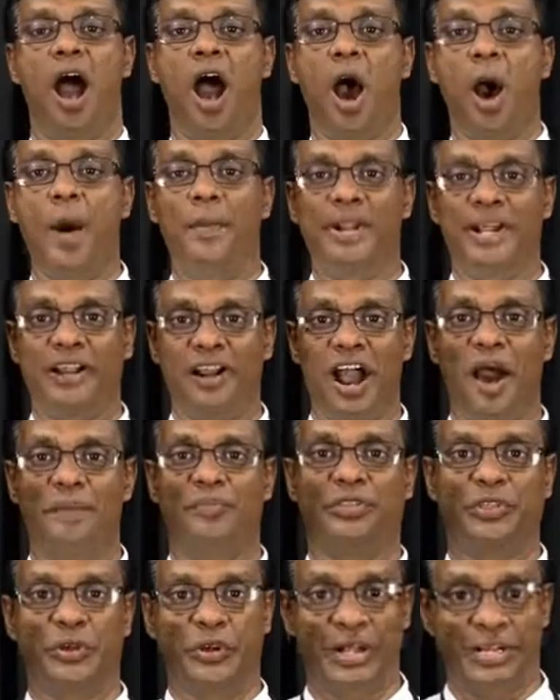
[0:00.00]

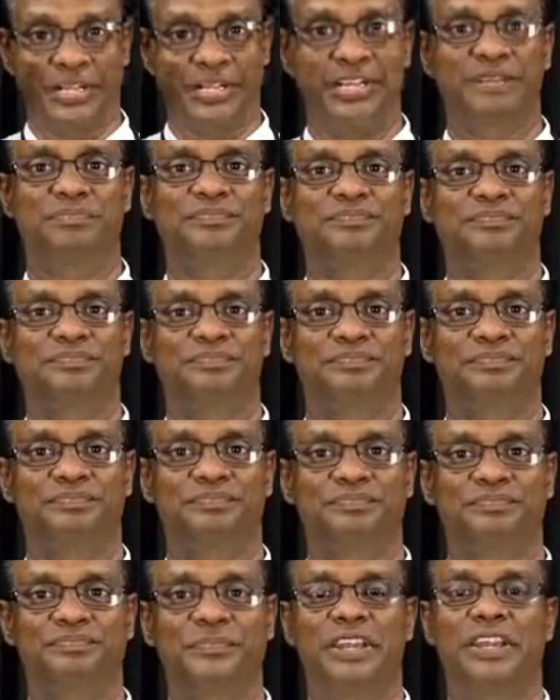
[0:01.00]
ஆபிரகாம் தொடக்கம்
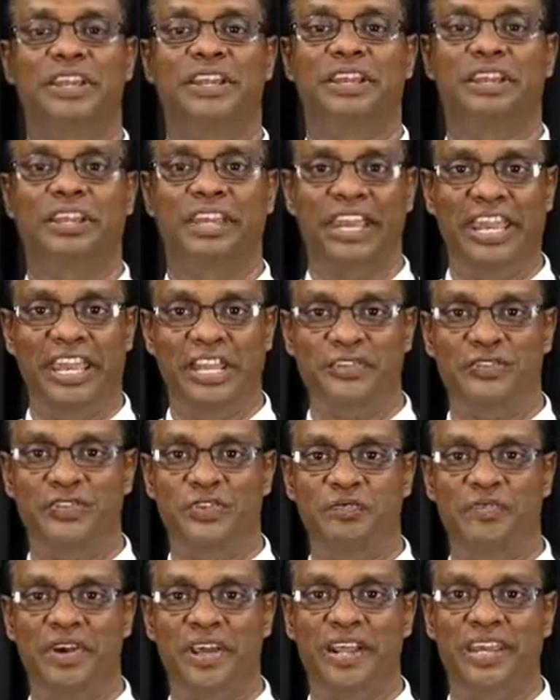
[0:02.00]

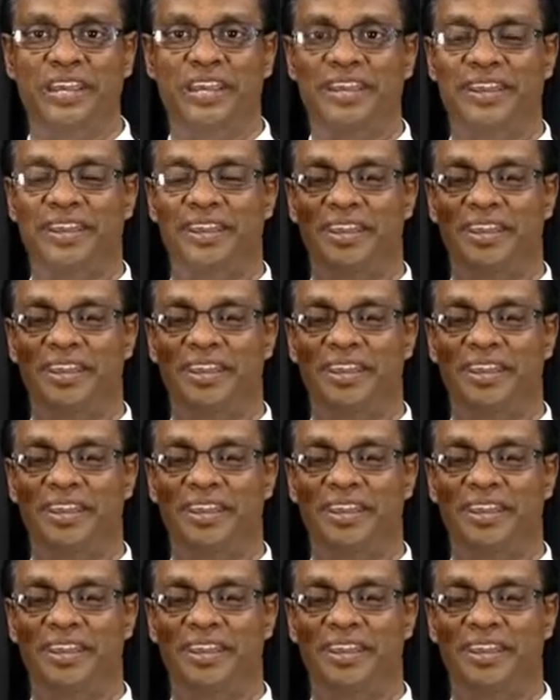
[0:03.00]
இயேசு வரை